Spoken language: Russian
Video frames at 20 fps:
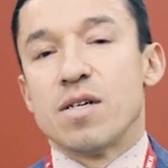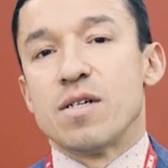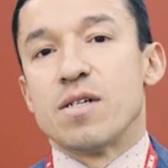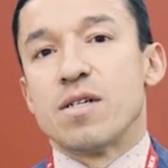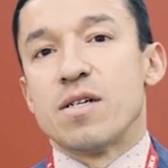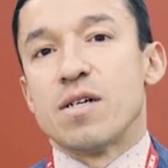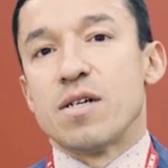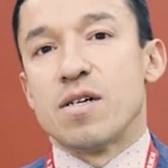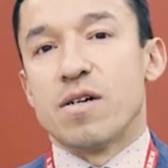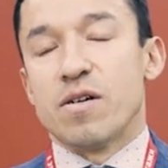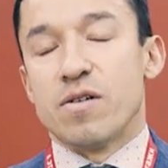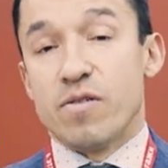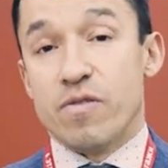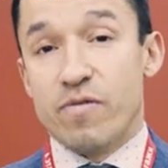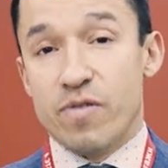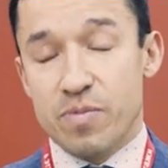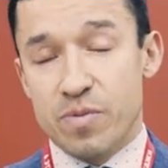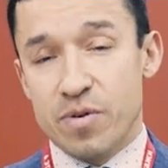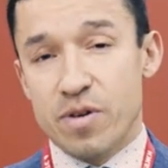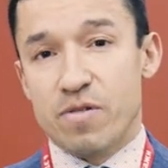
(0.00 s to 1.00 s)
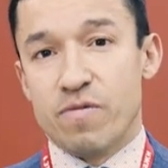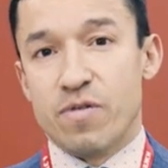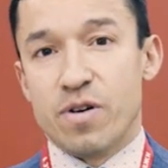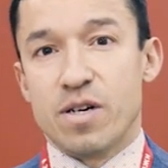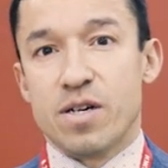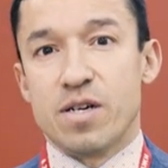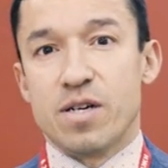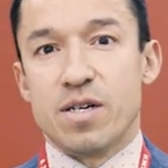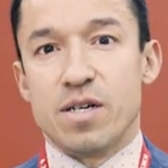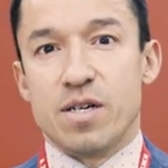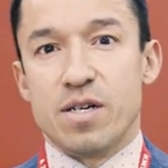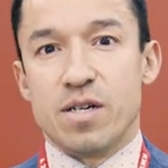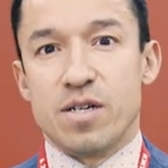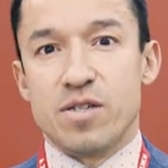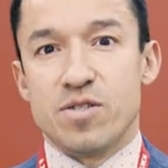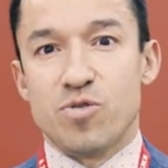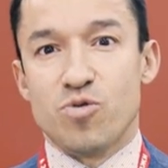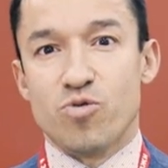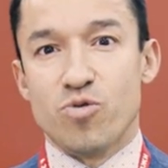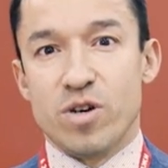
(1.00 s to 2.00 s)
А, во-первых, а,
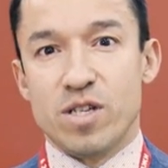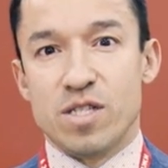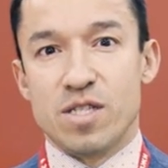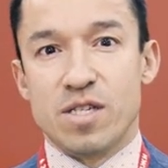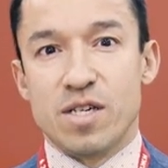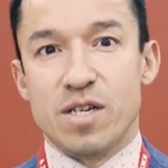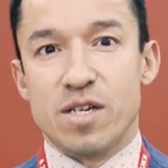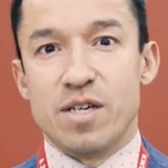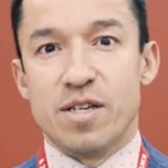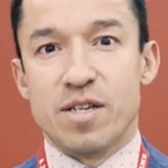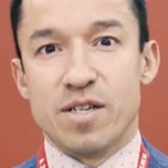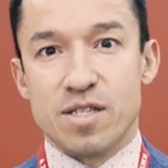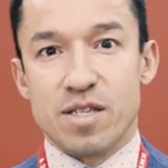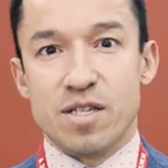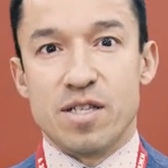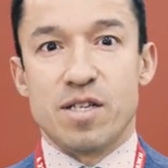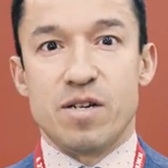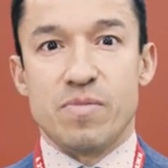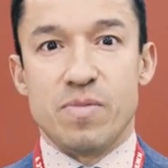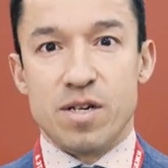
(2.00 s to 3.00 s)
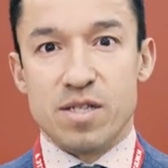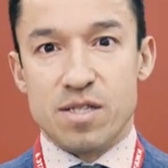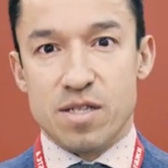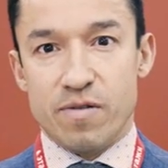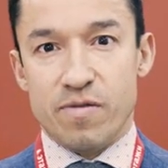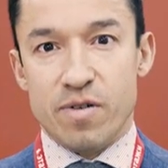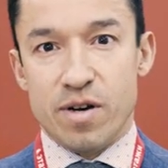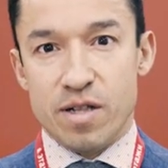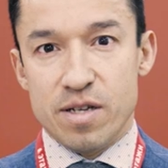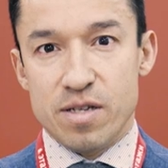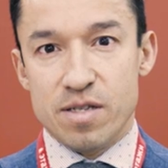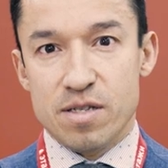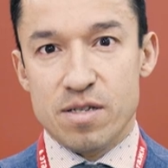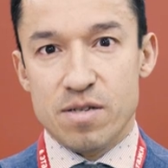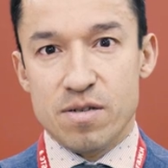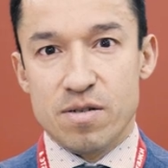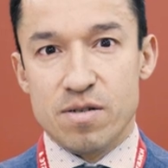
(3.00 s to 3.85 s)
ситуация резко нормализовалась.